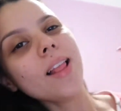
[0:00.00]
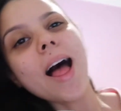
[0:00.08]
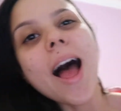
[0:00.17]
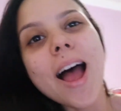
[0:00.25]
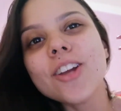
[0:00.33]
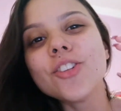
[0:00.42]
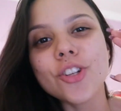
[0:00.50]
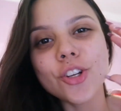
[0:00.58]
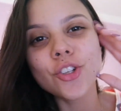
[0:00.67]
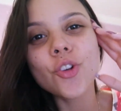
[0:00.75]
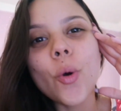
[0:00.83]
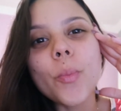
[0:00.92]
Olá,
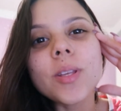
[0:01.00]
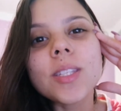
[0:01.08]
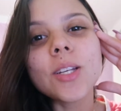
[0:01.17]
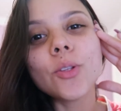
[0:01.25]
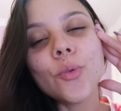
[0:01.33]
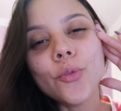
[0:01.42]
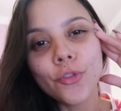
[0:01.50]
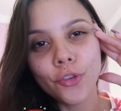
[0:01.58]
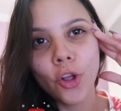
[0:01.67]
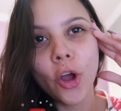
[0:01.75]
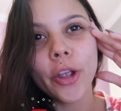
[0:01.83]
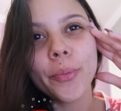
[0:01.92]
gente, começando um
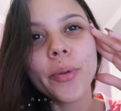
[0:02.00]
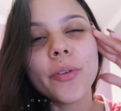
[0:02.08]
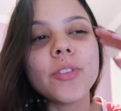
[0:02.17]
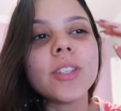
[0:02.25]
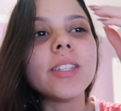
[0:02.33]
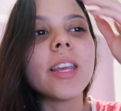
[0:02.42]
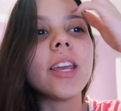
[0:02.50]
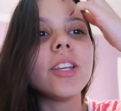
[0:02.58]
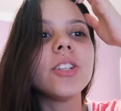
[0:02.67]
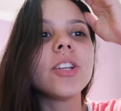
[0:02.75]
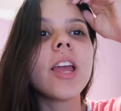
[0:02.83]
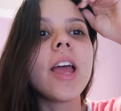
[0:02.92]
vlog para
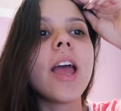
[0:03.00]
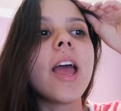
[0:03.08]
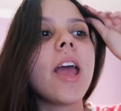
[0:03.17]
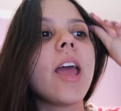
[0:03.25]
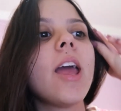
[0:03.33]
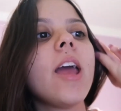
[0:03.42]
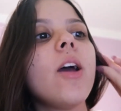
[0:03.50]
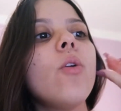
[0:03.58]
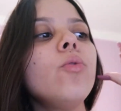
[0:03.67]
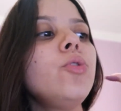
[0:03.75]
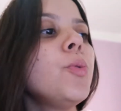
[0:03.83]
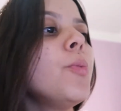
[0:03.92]
vocês. É,
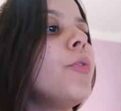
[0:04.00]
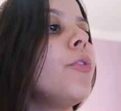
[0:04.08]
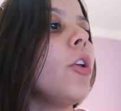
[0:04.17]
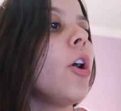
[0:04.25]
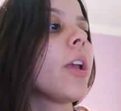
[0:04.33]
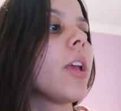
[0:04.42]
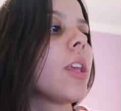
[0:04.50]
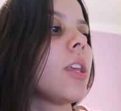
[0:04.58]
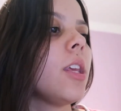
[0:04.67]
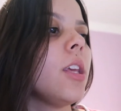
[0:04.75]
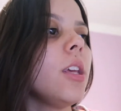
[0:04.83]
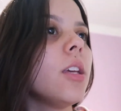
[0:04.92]
o último vlog
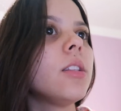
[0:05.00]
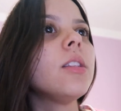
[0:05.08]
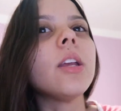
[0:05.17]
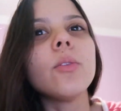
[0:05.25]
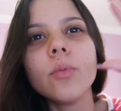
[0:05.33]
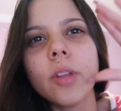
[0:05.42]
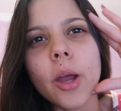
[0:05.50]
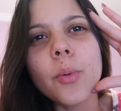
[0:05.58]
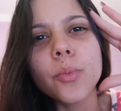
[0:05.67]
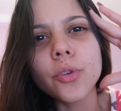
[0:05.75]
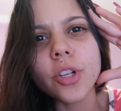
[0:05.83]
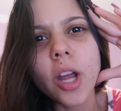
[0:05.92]
aqui, tem um
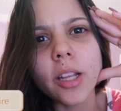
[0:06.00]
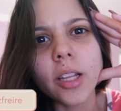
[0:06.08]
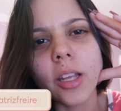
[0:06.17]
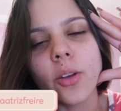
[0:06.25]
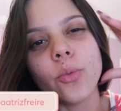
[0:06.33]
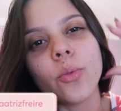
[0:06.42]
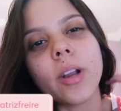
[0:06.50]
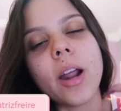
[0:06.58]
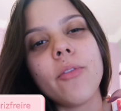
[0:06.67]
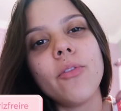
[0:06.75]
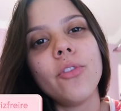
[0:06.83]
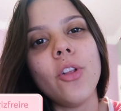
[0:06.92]
tempo já, né, que eu não
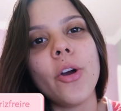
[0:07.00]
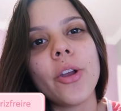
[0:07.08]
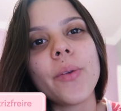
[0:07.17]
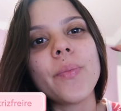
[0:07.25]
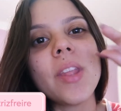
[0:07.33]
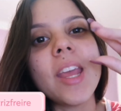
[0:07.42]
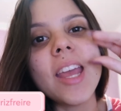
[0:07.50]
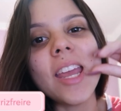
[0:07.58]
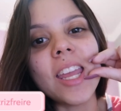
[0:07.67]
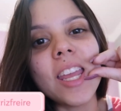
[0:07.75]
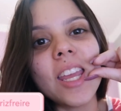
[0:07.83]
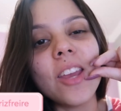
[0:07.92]
gravo vlog.
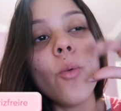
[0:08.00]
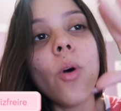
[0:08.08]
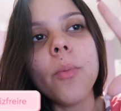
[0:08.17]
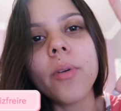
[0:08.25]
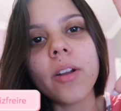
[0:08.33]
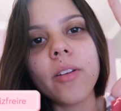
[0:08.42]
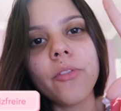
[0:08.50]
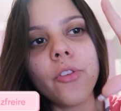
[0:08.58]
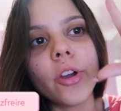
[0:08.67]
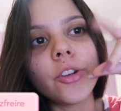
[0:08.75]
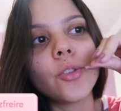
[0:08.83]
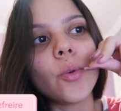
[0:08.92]
E eu amo gravar
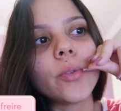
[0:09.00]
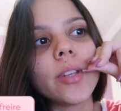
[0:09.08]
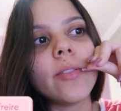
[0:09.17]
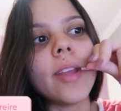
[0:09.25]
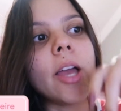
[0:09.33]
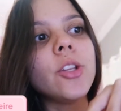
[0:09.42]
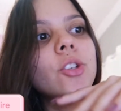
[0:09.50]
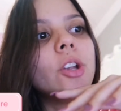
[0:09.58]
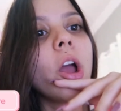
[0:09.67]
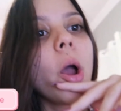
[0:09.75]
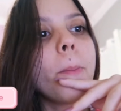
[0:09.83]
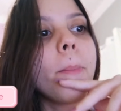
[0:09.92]
vlog, estou com saudade.
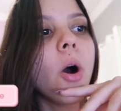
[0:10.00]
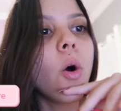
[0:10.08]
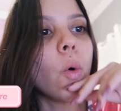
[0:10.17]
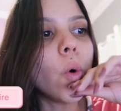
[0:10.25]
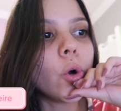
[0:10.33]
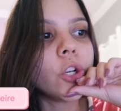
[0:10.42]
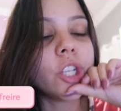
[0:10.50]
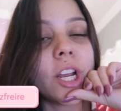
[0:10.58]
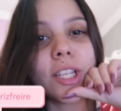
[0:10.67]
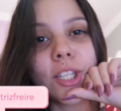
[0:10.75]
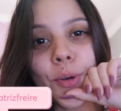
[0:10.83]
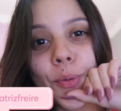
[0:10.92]
Bom, hoje
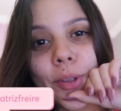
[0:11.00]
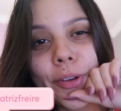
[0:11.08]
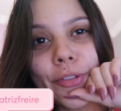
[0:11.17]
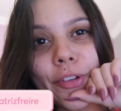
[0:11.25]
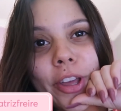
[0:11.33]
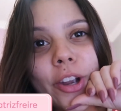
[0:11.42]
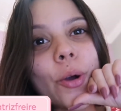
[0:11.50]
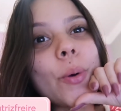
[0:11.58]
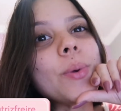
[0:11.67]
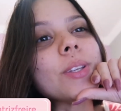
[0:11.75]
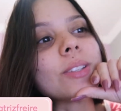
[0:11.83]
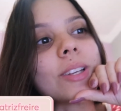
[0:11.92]
é segunda-feira,
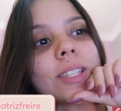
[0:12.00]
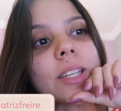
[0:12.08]
começando a